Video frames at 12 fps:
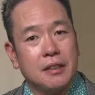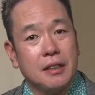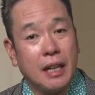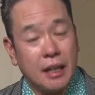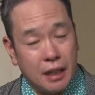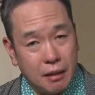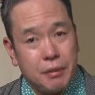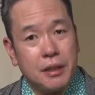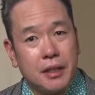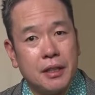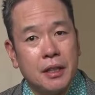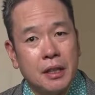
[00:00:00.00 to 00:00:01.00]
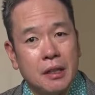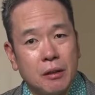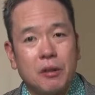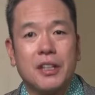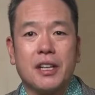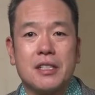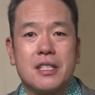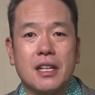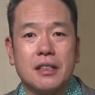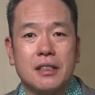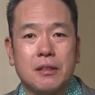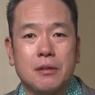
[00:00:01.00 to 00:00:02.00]
並びにお客
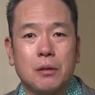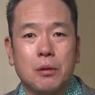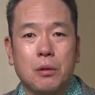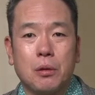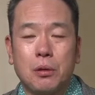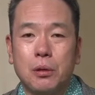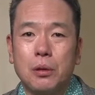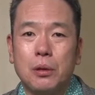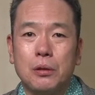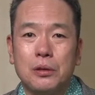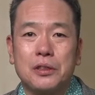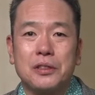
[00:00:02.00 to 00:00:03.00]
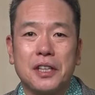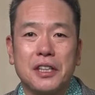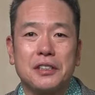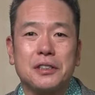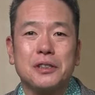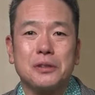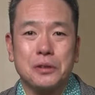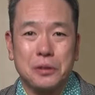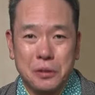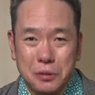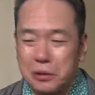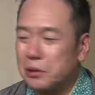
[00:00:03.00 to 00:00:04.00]
さんにこう心を打つレースを
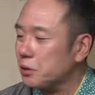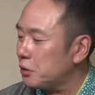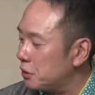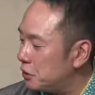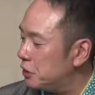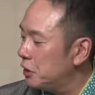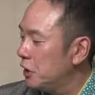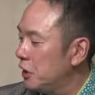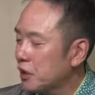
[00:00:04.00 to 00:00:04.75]
するという